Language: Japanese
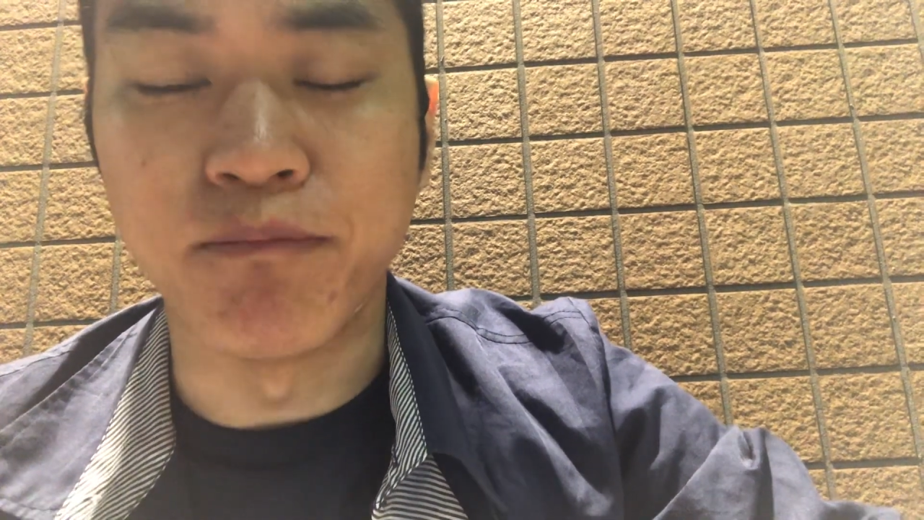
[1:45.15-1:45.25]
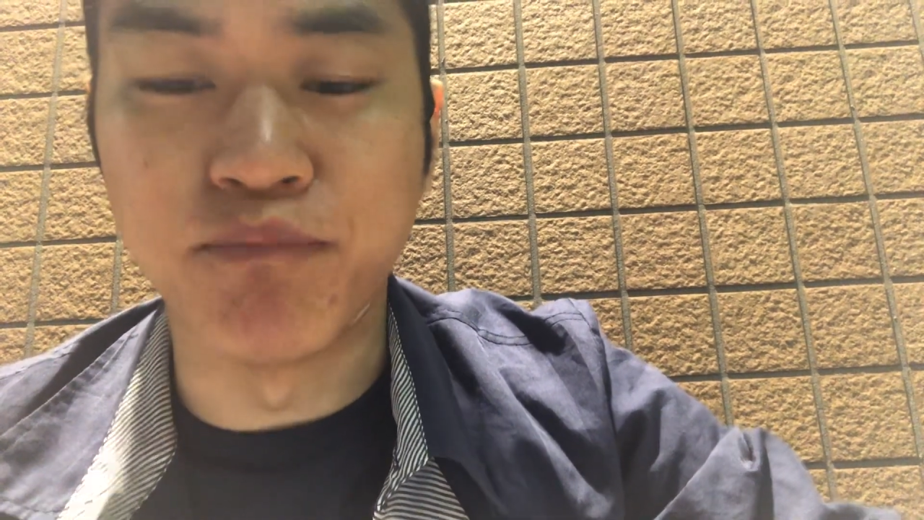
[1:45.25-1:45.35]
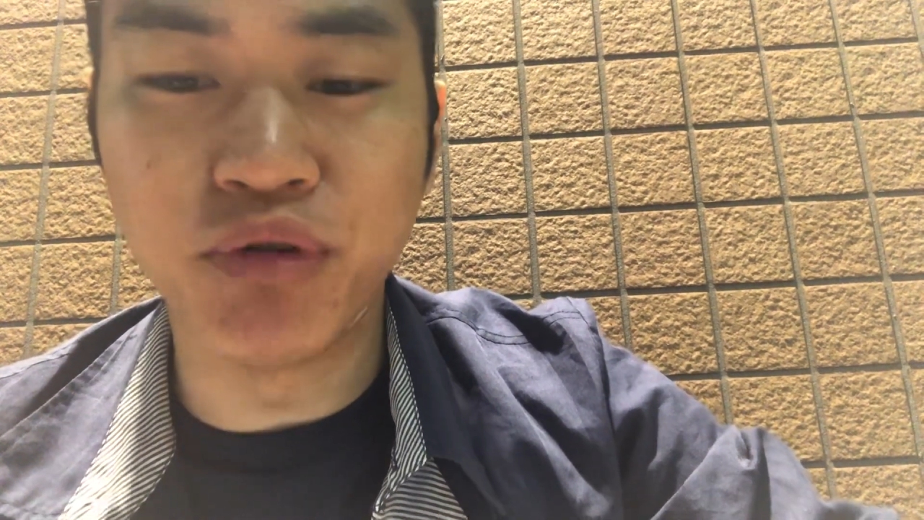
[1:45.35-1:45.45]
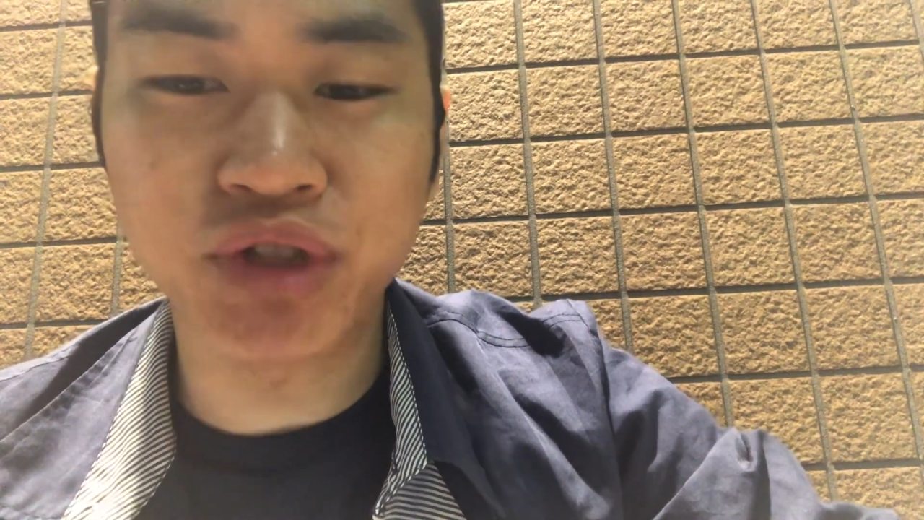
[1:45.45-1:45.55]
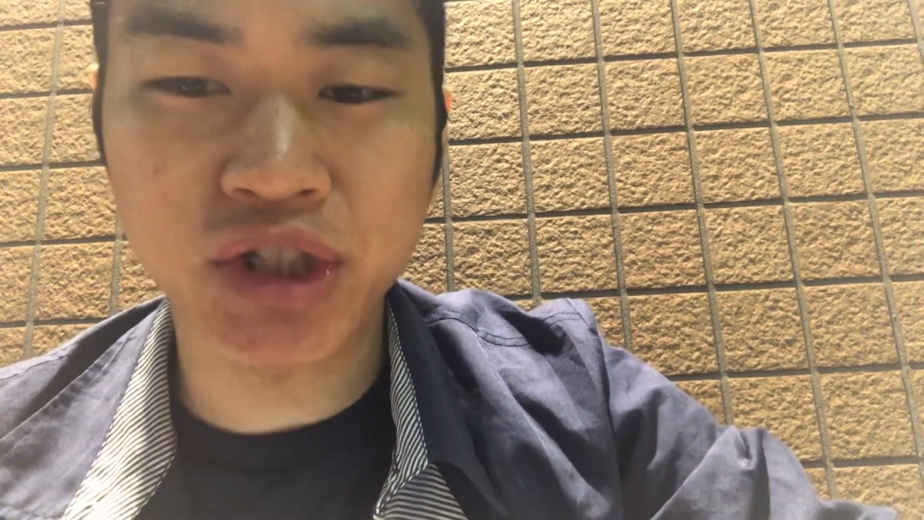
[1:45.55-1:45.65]

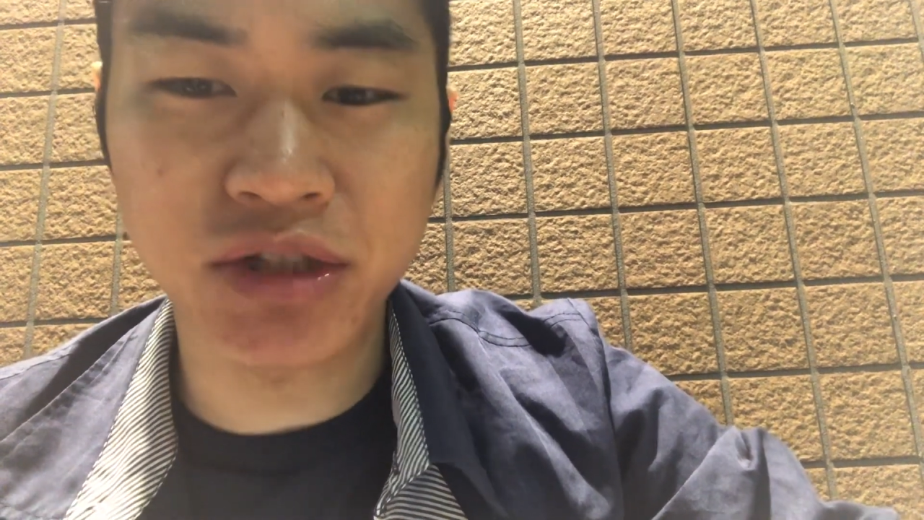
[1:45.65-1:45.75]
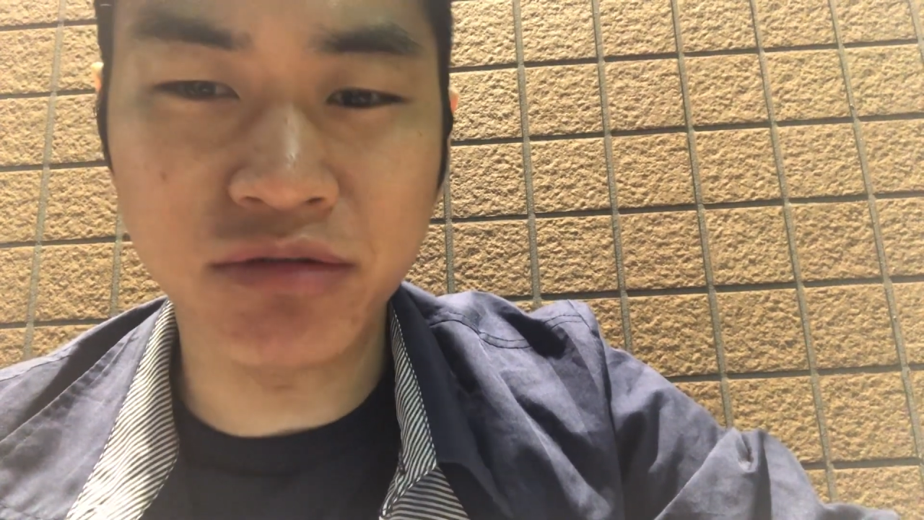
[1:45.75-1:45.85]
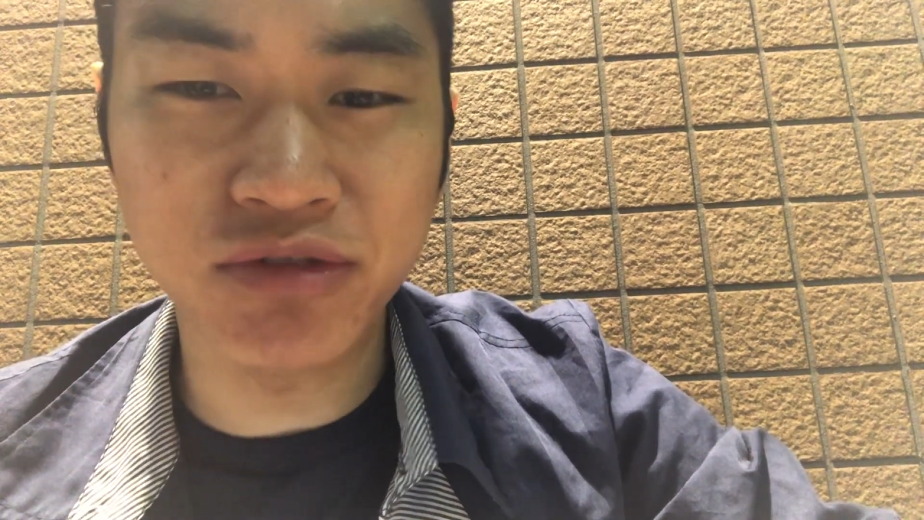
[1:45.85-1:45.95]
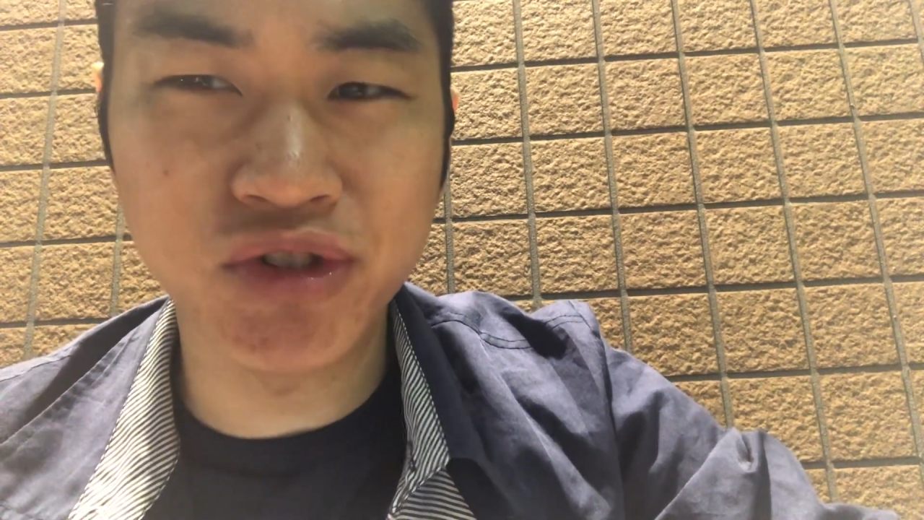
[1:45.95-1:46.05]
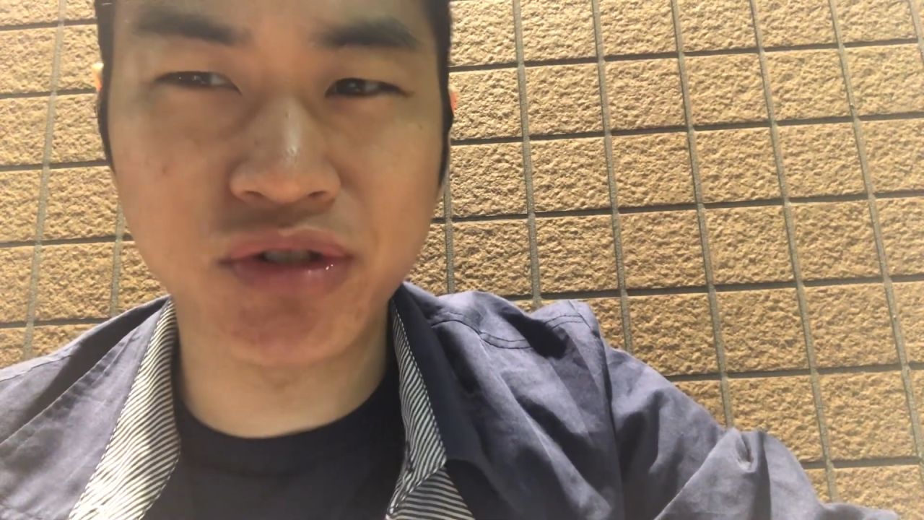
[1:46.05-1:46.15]
母子球
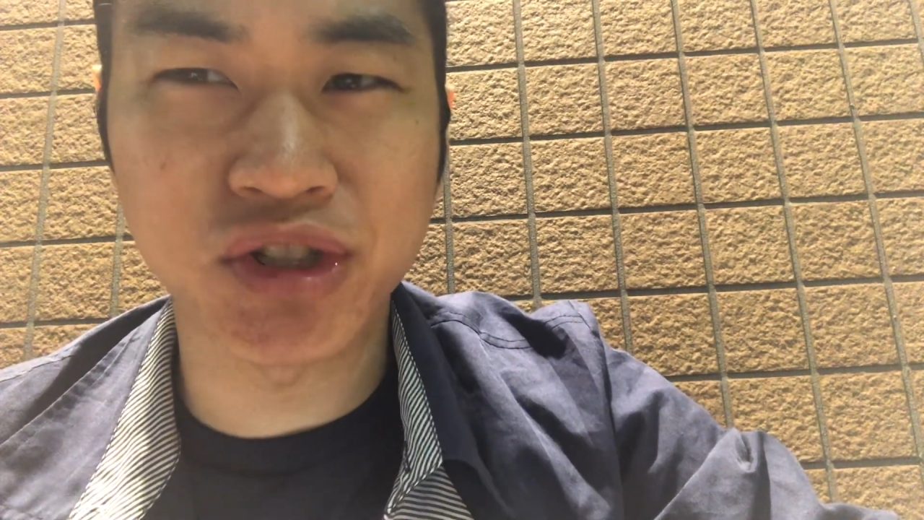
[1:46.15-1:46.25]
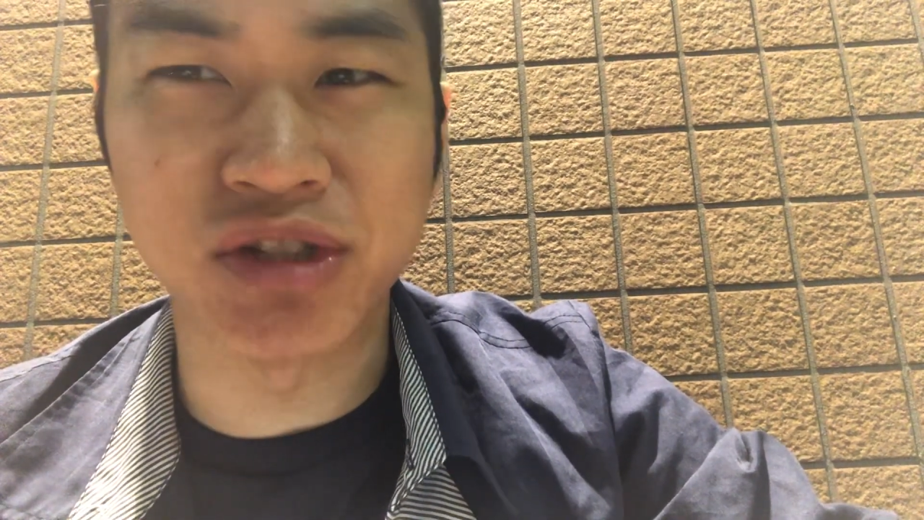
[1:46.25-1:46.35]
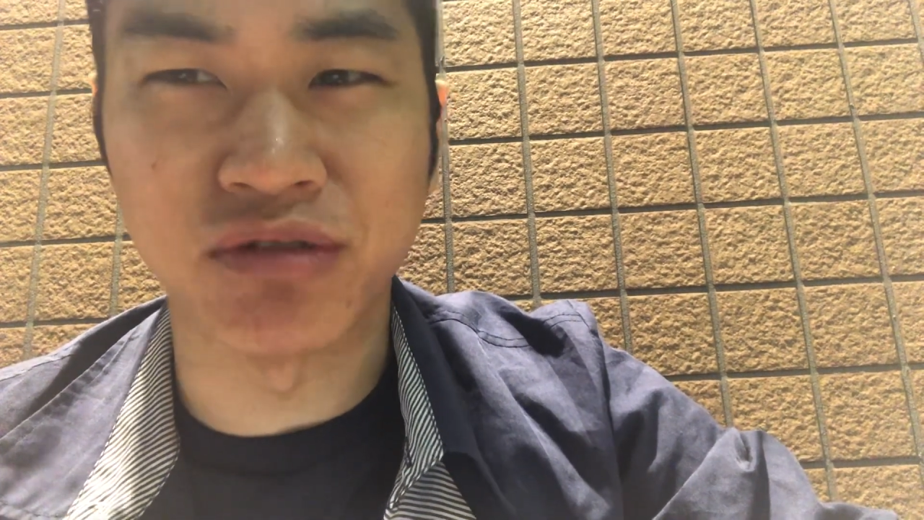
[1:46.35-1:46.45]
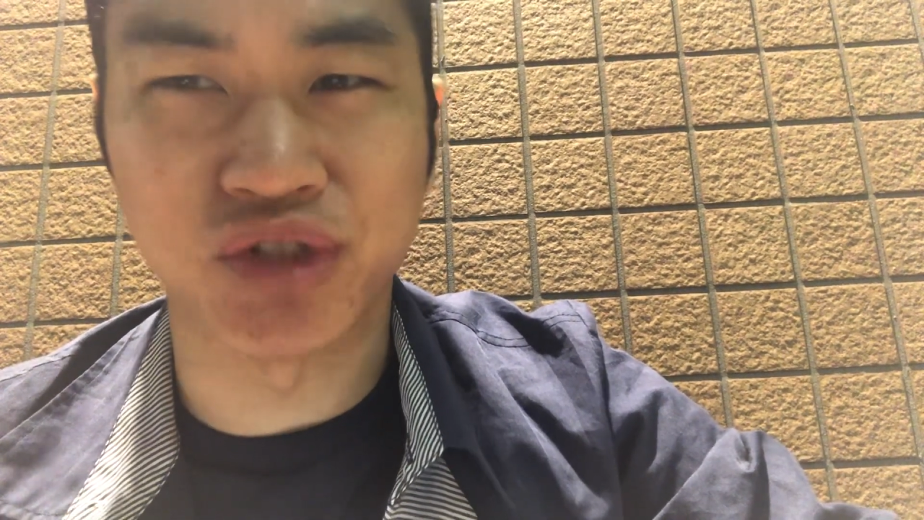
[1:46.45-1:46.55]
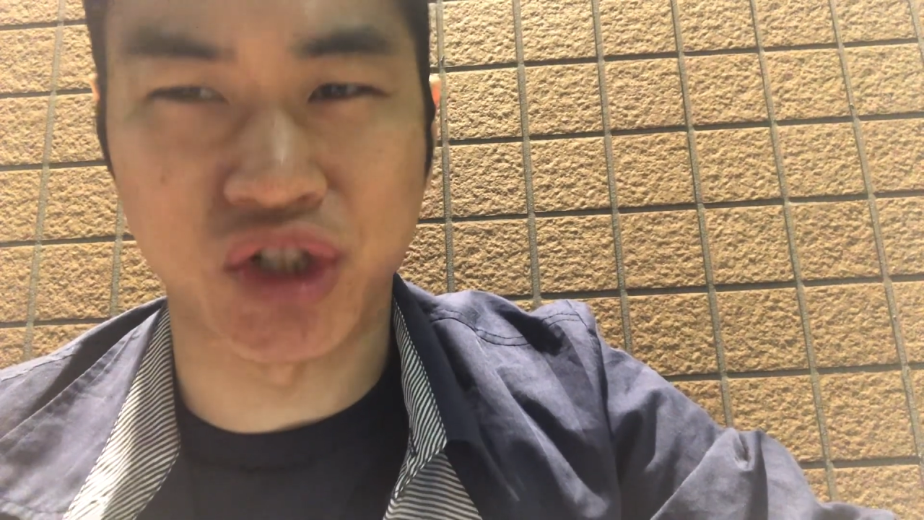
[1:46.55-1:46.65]
重
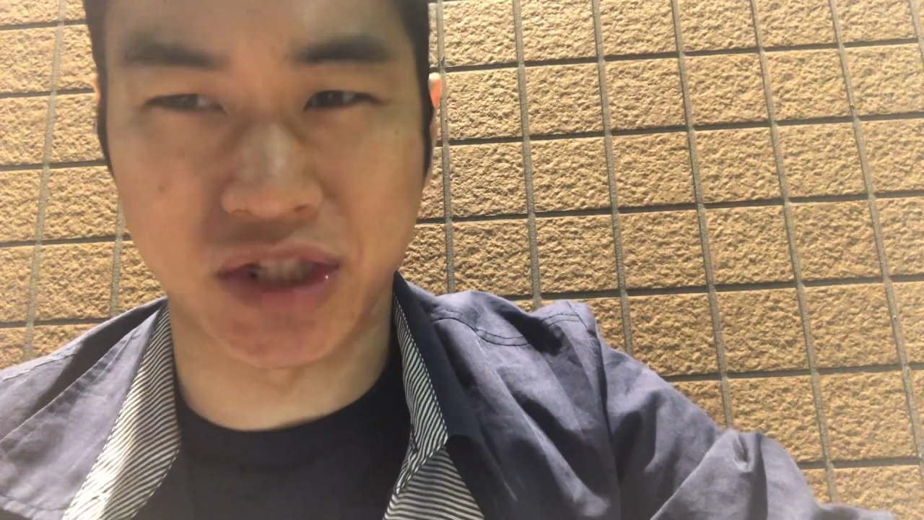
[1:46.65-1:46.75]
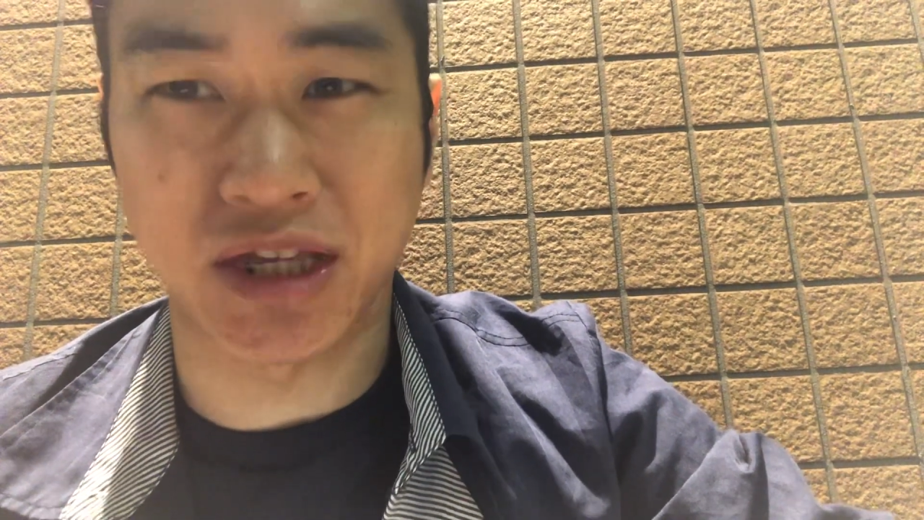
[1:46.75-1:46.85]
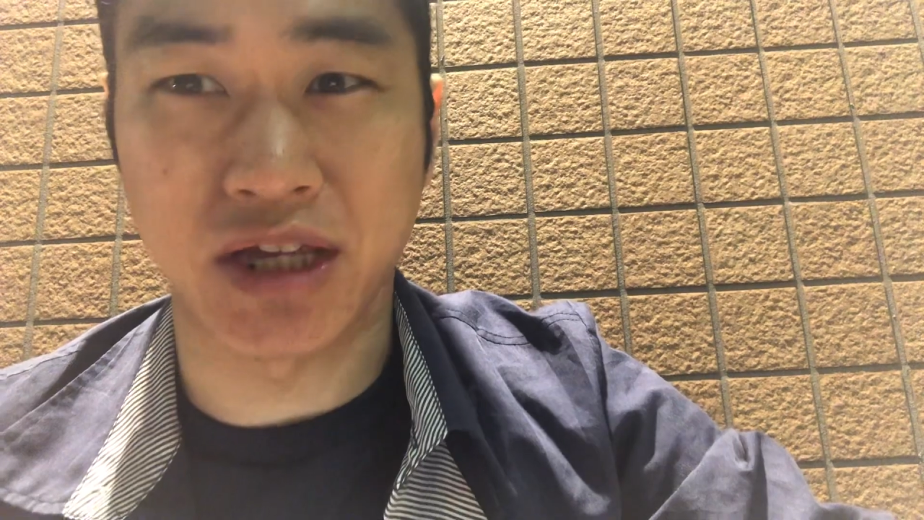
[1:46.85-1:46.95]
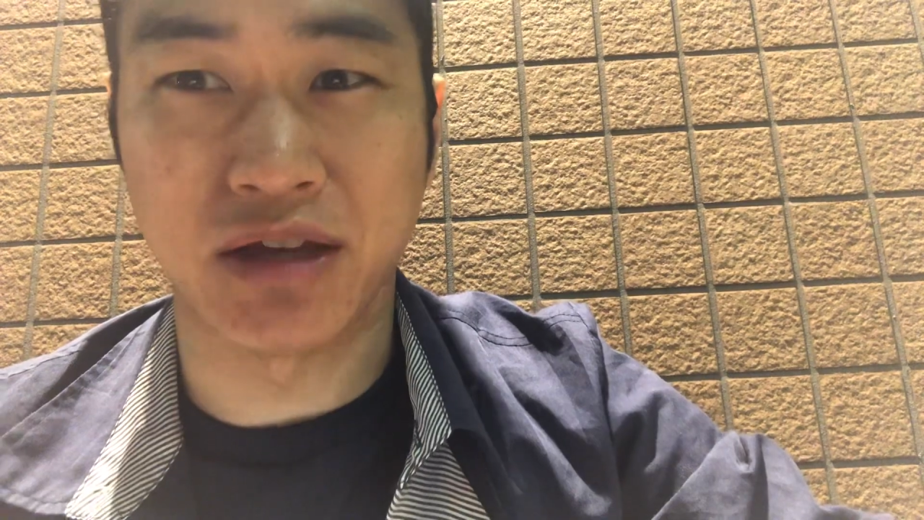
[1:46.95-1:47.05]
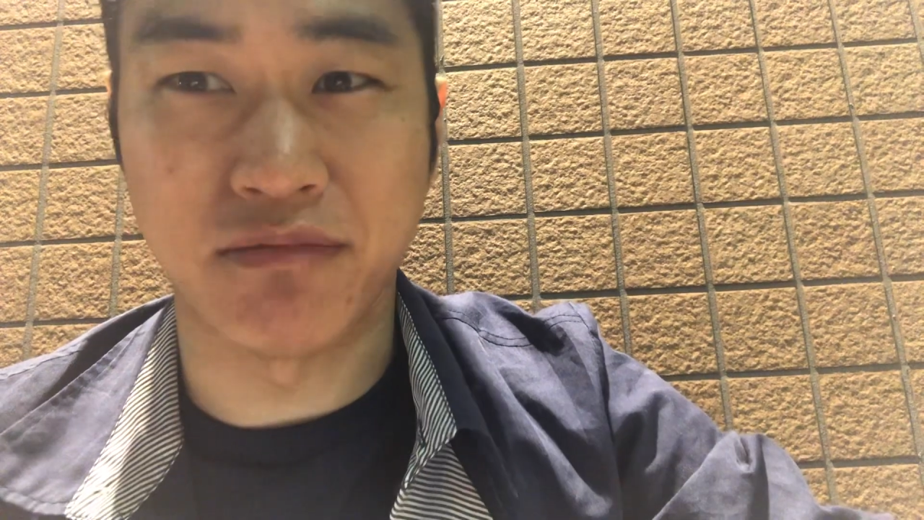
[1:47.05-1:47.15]
心の姿勢